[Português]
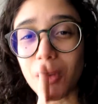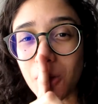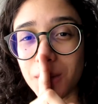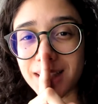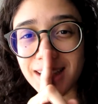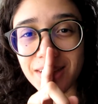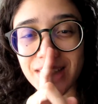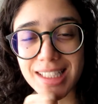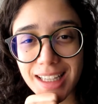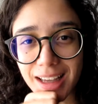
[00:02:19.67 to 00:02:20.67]
eu comecei a
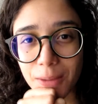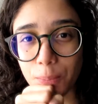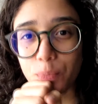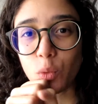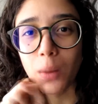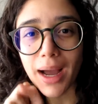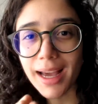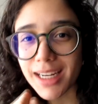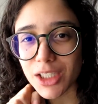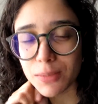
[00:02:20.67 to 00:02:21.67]
fazer uma
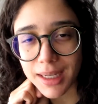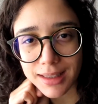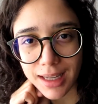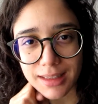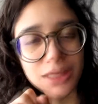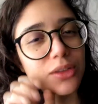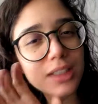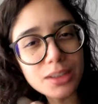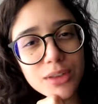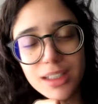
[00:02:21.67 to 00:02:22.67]
era de batata. Não
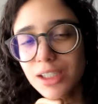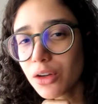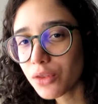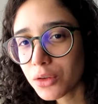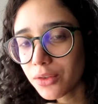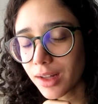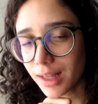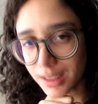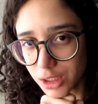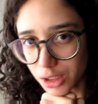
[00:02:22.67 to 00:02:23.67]
sei se vocês já ouviram
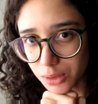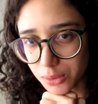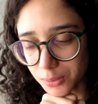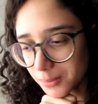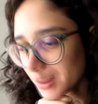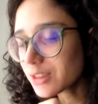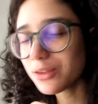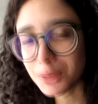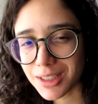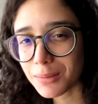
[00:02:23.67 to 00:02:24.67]
falar disso, mas eu
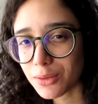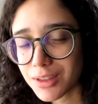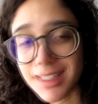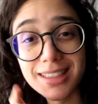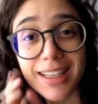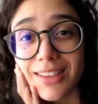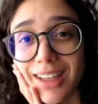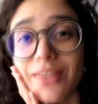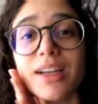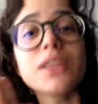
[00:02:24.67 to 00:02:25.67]
vou mostrar pra vocês. Ela
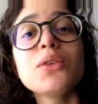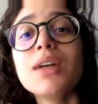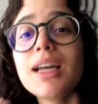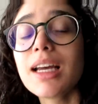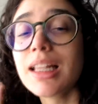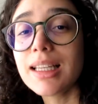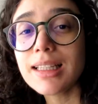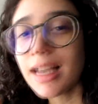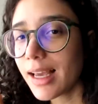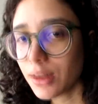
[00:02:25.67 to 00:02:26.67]
tá ficando
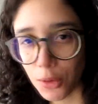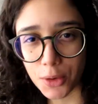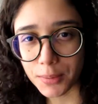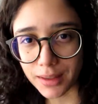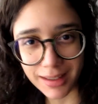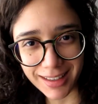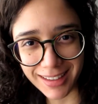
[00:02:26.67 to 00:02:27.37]
linda e enorme.